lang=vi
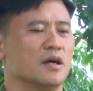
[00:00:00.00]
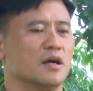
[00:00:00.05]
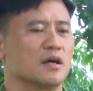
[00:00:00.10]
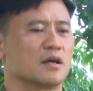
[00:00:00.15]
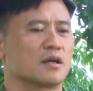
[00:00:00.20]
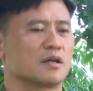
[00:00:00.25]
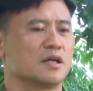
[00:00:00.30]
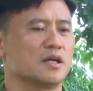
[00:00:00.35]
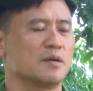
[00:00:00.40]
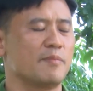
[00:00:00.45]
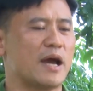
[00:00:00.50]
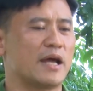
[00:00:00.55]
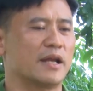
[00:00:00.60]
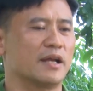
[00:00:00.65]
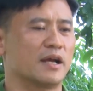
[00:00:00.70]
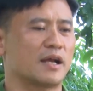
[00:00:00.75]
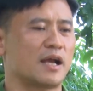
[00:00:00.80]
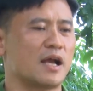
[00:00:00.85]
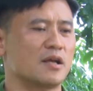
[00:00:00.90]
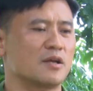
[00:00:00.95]
uh, cơ bản
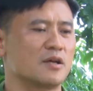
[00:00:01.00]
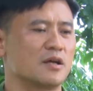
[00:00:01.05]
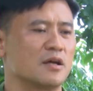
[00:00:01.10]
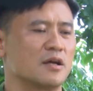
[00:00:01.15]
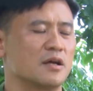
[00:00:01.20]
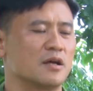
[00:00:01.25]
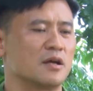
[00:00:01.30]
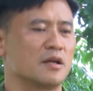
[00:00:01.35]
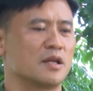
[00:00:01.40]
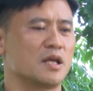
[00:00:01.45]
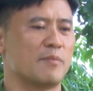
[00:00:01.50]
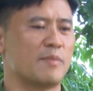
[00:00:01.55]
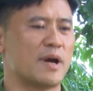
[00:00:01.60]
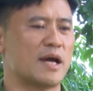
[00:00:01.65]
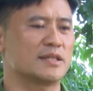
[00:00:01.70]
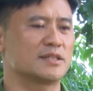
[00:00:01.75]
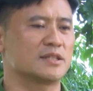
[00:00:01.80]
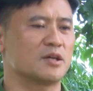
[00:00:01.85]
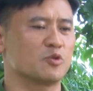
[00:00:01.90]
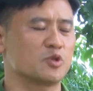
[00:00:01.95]
là các uh, địa
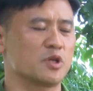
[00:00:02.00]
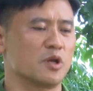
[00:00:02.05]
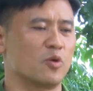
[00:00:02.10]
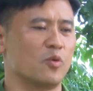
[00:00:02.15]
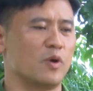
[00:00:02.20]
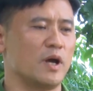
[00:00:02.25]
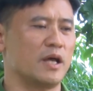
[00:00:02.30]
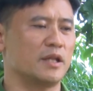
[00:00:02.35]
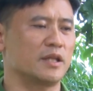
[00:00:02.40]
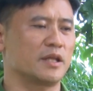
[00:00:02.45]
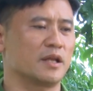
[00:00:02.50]
bàn sau chuyển hóa